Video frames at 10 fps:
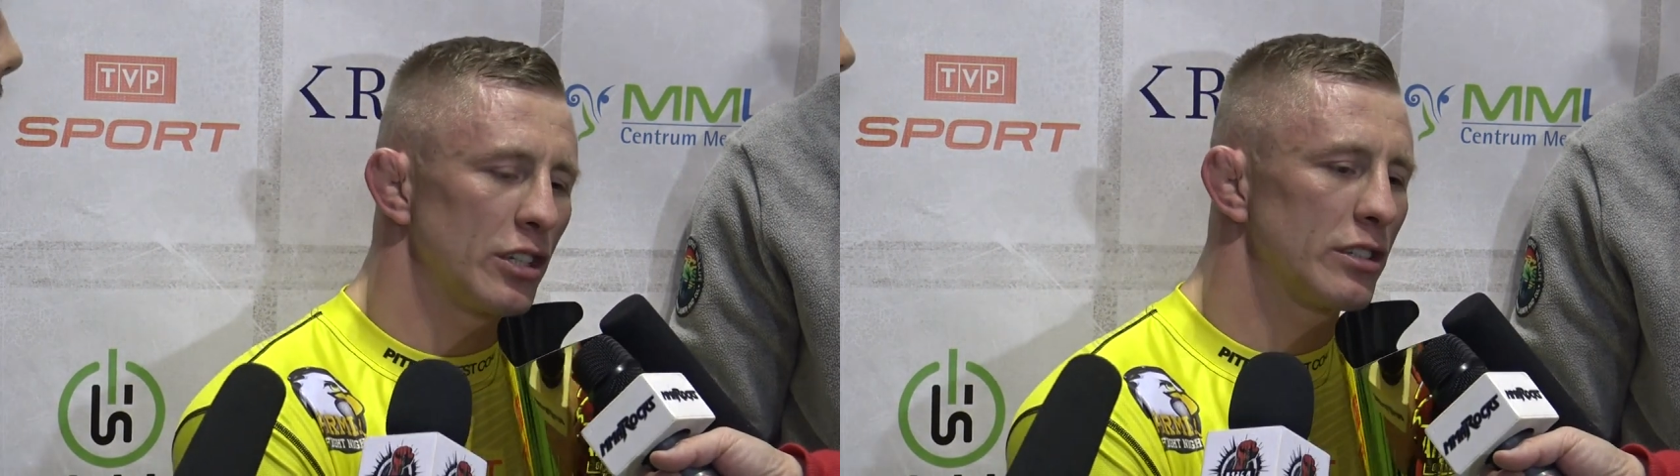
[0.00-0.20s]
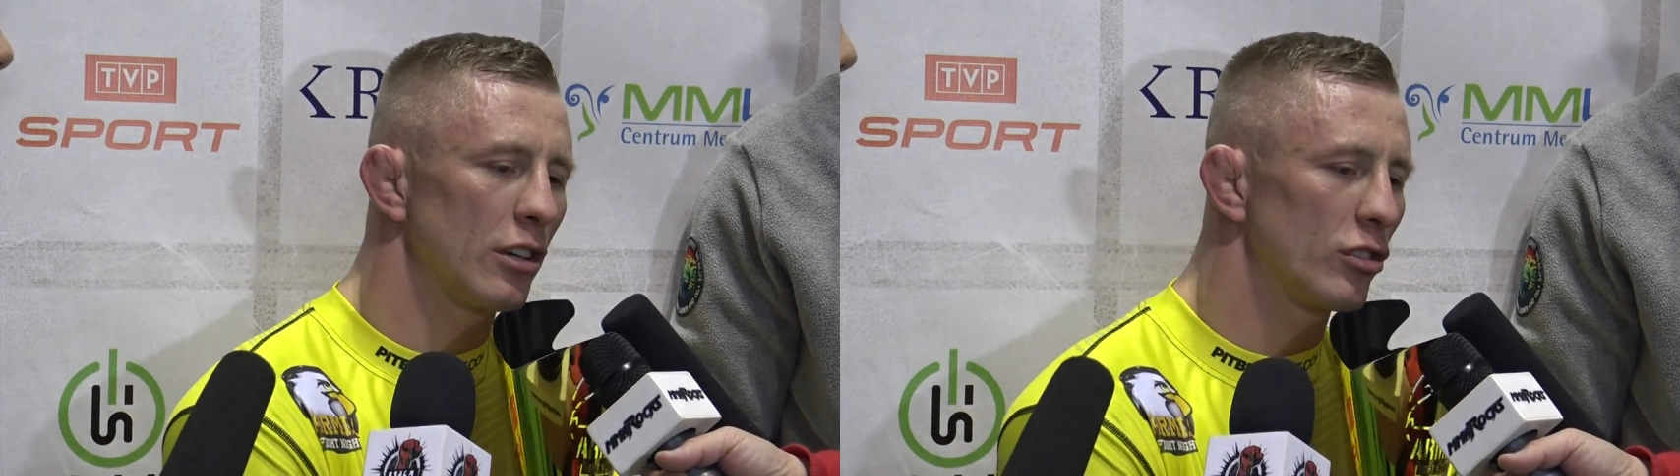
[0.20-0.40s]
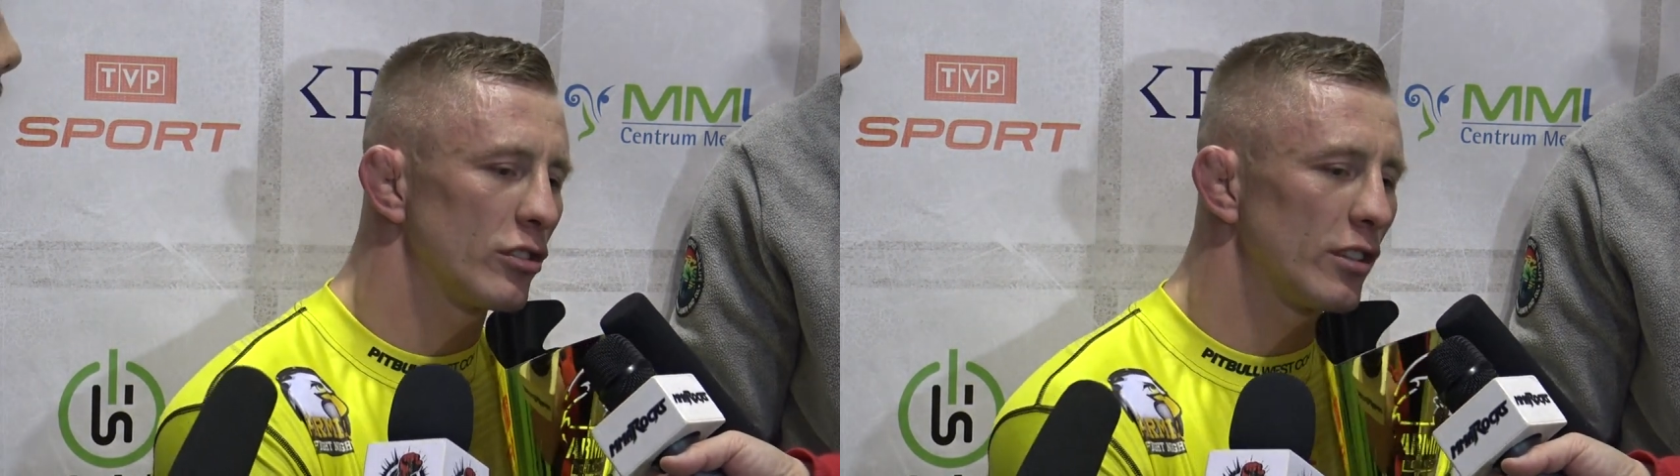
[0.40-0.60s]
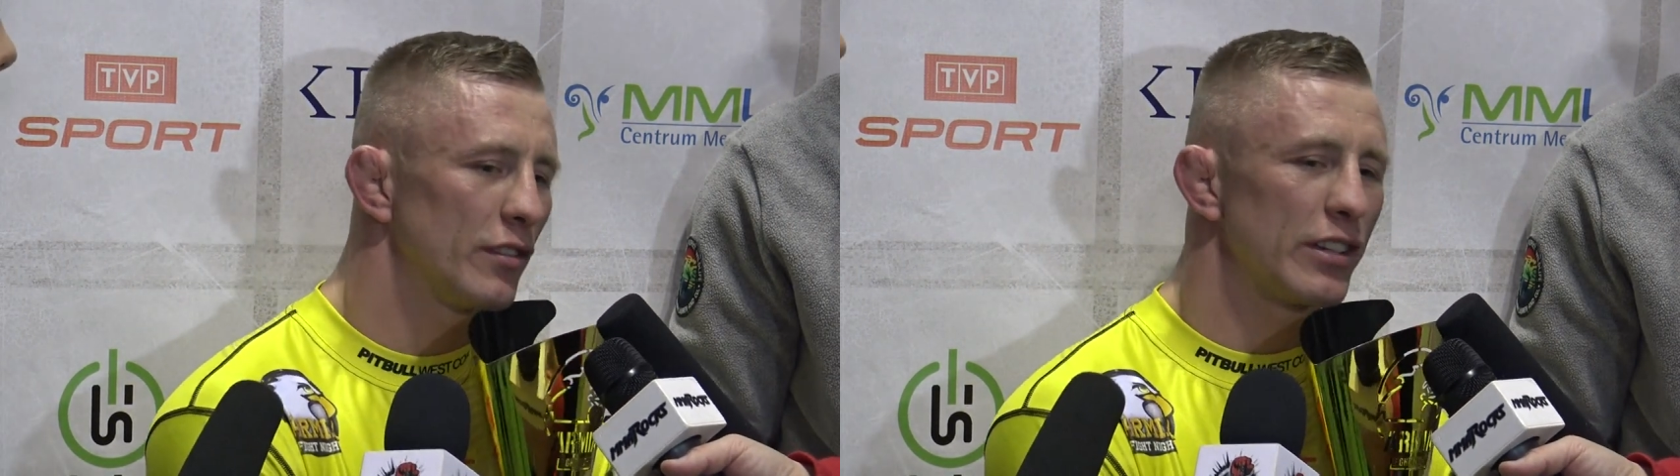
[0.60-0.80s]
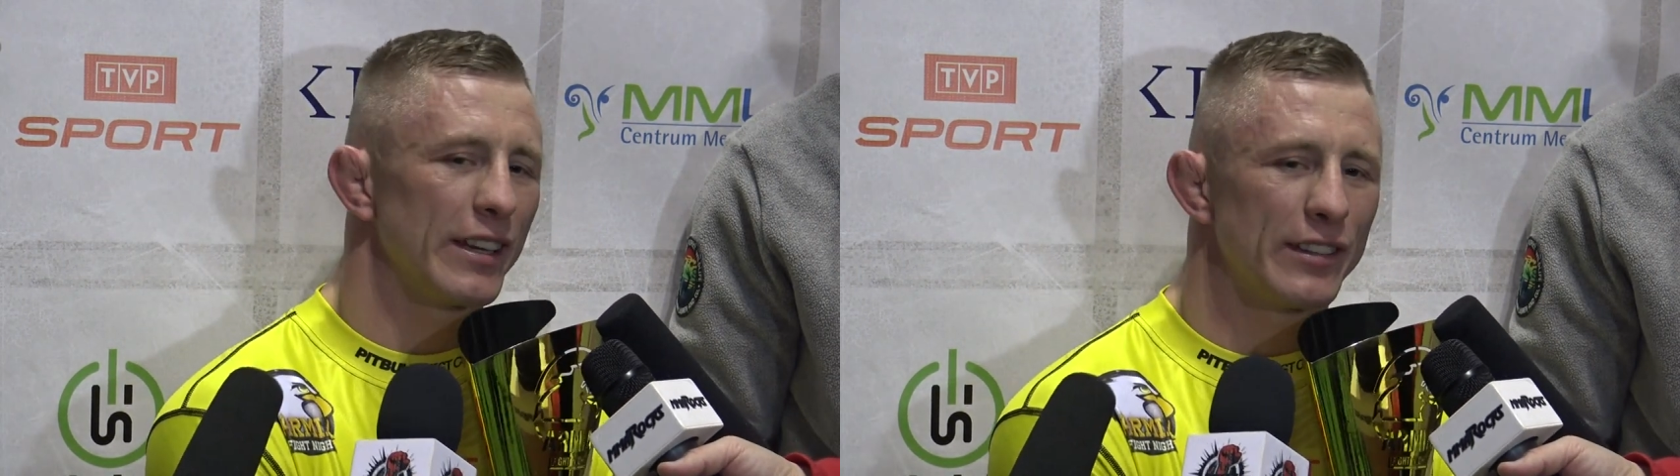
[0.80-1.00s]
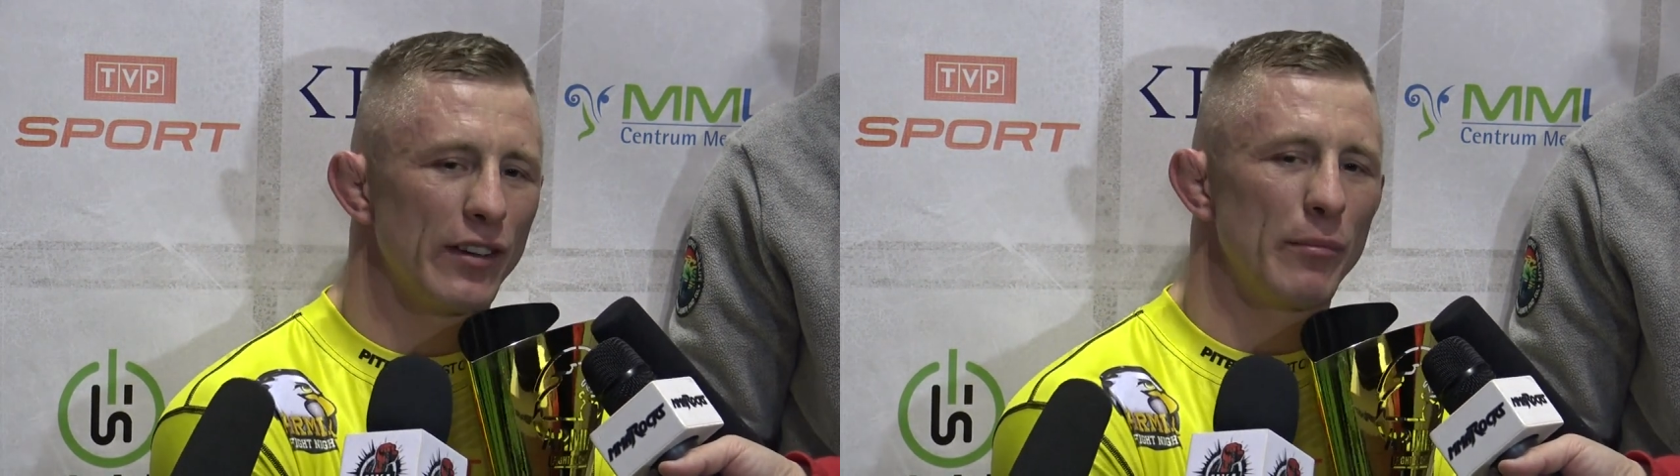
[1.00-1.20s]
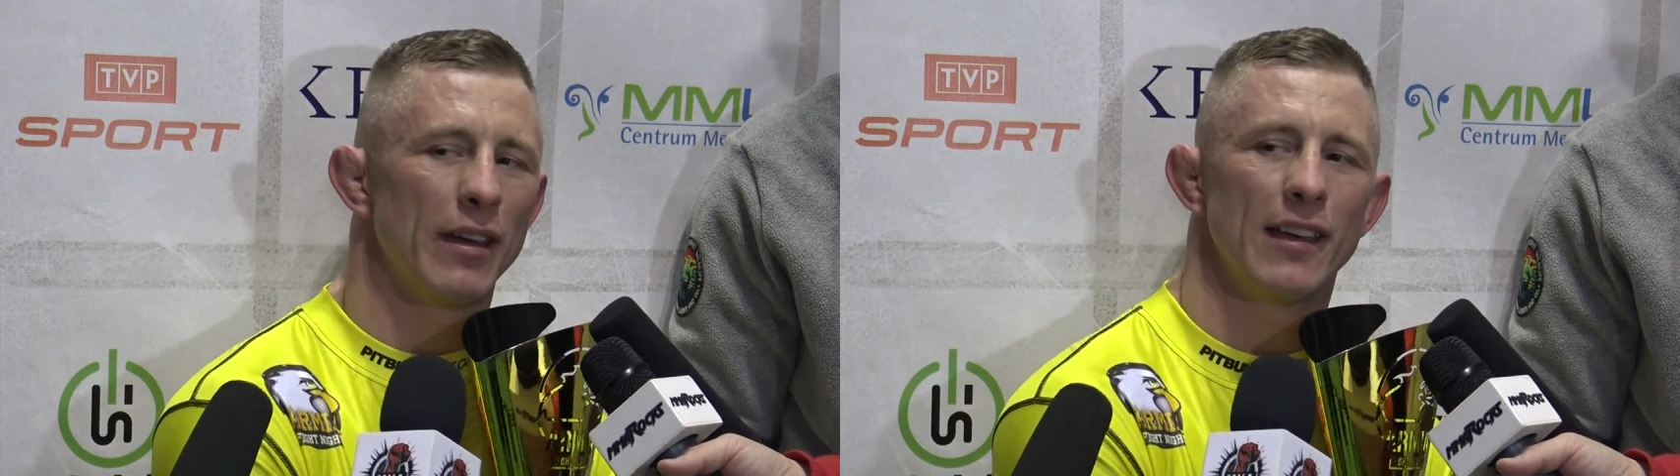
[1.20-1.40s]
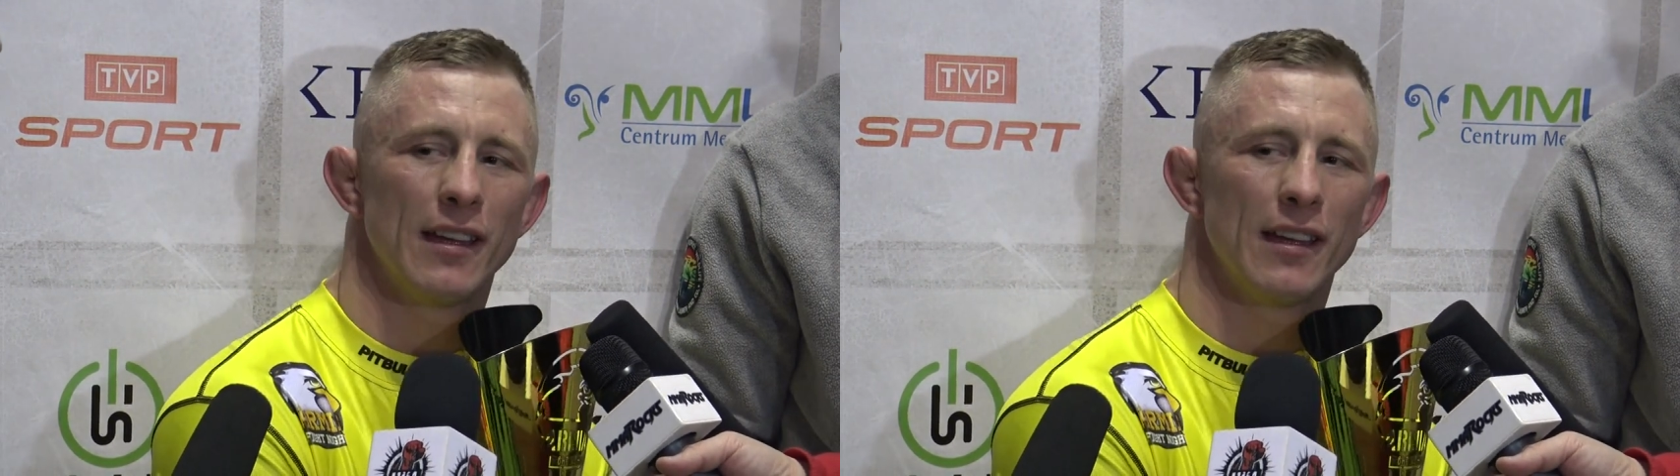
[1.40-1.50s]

się cieszyć zwycięstwem.